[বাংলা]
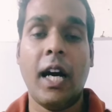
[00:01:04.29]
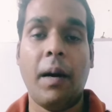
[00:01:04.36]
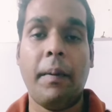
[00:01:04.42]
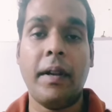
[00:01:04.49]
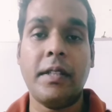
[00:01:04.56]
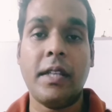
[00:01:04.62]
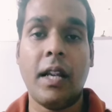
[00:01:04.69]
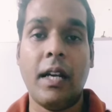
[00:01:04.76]

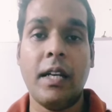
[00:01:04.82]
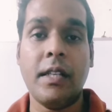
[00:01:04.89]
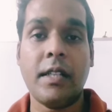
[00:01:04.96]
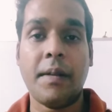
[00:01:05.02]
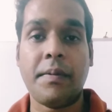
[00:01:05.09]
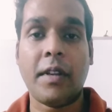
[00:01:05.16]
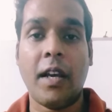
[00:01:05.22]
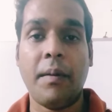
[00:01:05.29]
আমার চ্যানেলটি
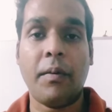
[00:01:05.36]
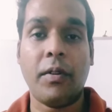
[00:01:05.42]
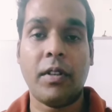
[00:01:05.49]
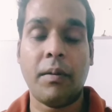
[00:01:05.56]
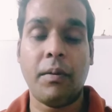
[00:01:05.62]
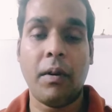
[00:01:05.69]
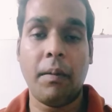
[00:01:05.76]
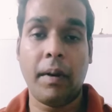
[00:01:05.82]
সাবস্ক্রাইব
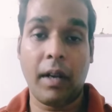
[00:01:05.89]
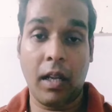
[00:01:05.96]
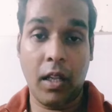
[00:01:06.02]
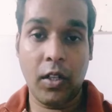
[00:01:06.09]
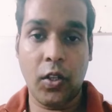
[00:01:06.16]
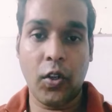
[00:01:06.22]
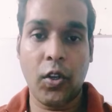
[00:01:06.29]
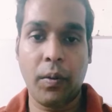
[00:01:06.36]
করতে ভুলবেন না
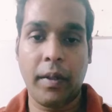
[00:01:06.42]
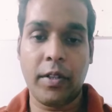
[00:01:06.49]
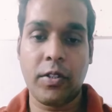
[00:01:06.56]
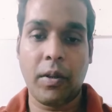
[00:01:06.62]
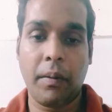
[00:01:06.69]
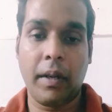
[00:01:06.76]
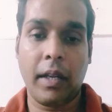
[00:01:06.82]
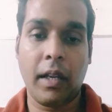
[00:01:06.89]
ধন্যবাদ
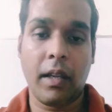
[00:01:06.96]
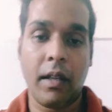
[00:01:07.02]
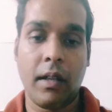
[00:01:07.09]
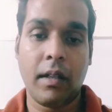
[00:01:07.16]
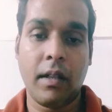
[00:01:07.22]
সবাইকে